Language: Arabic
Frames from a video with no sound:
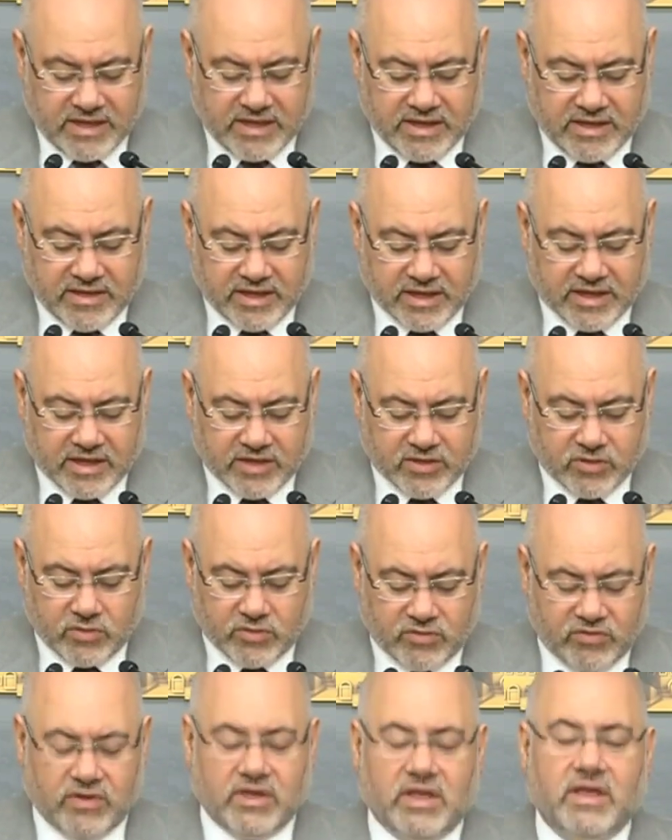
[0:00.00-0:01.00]

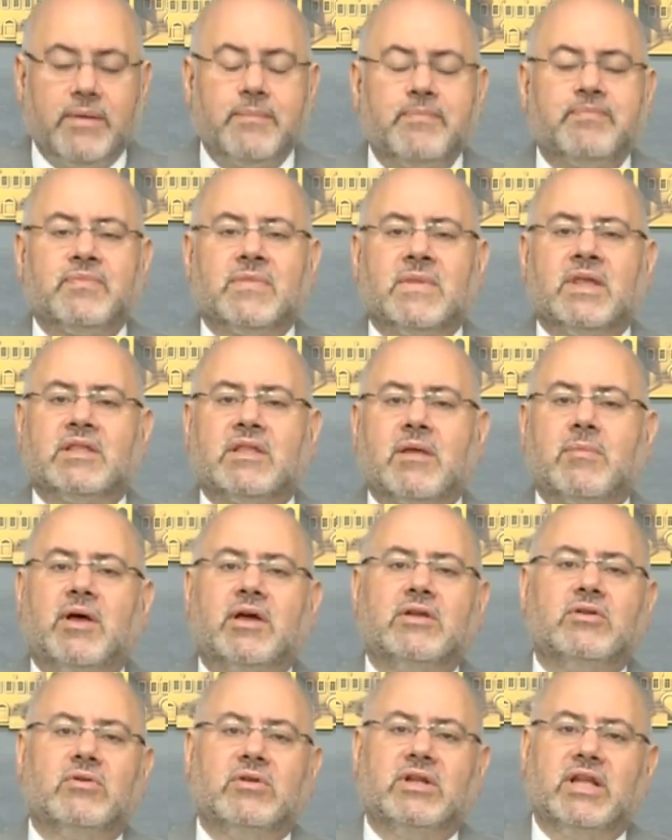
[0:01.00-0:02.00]
ذكرتم فيها
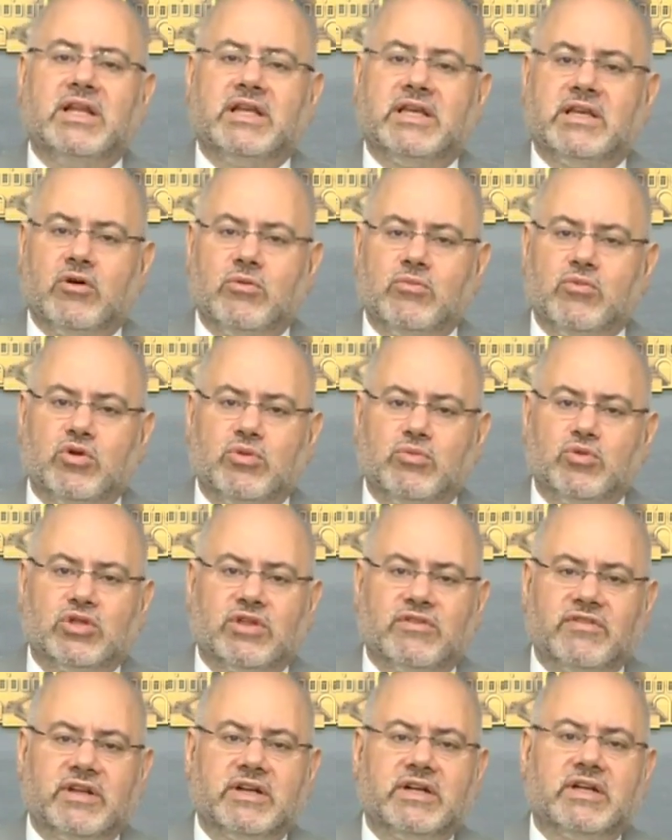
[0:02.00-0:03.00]
طبعا هنالك امور
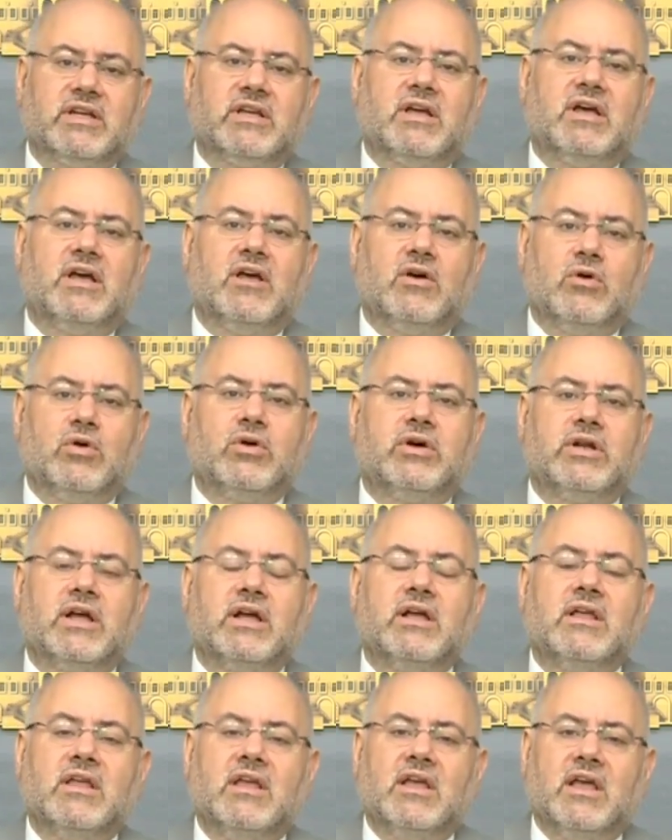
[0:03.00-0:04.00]
متفرقه اخرى